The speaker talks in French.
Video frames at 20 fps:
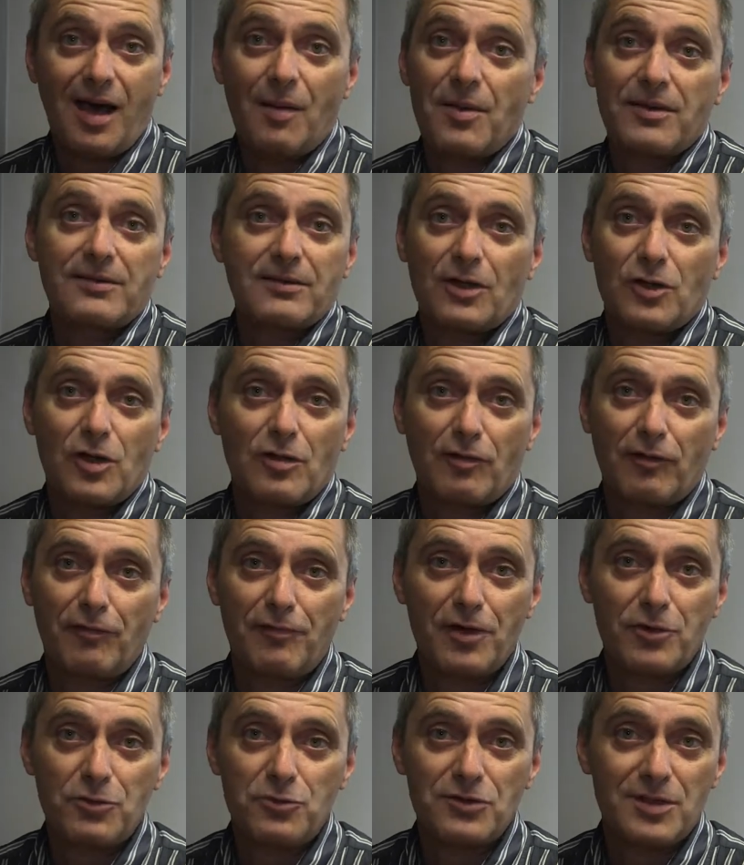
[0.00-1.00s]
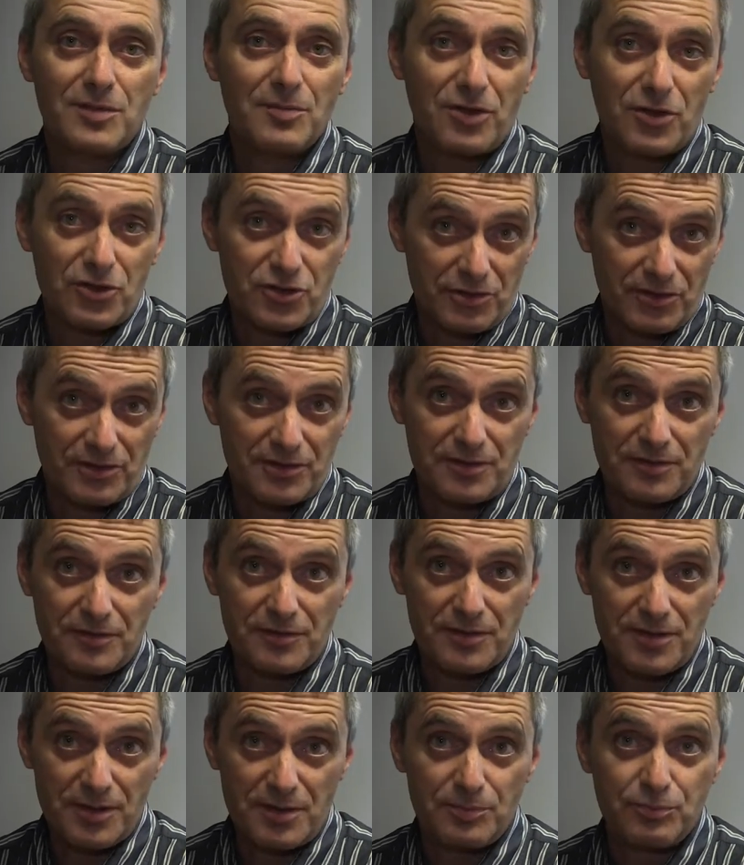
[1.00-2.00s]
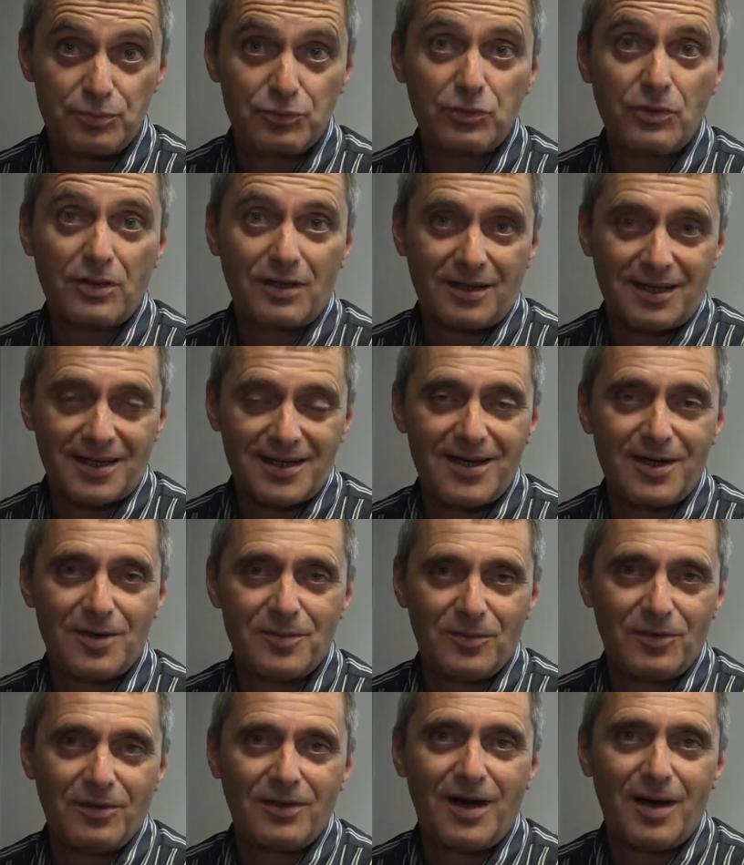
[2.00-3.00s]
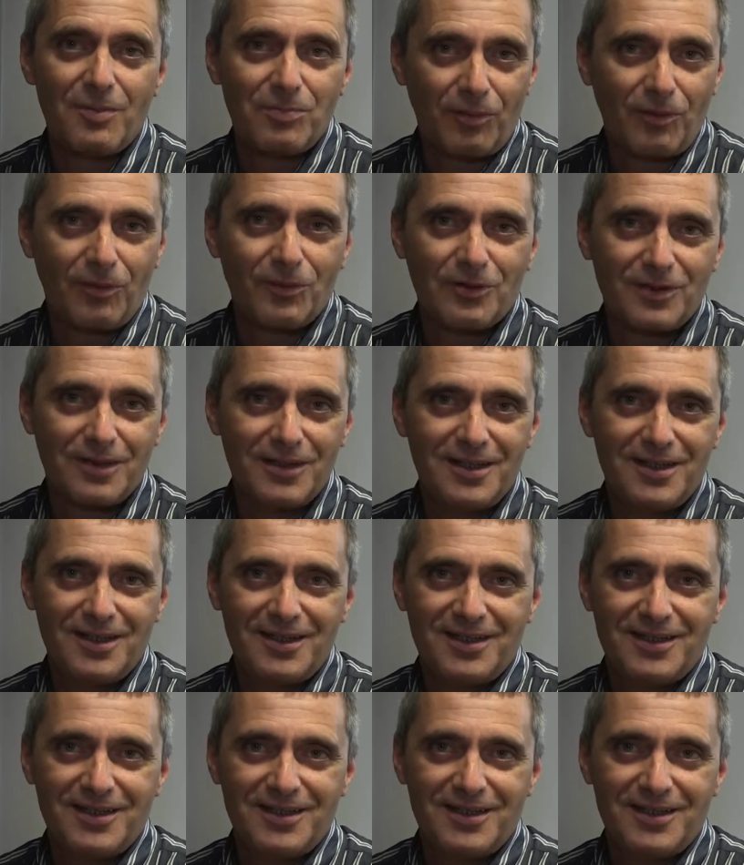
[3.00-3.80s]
à mettre en œuvre en fait une démarche scientifique pour réellement apprendre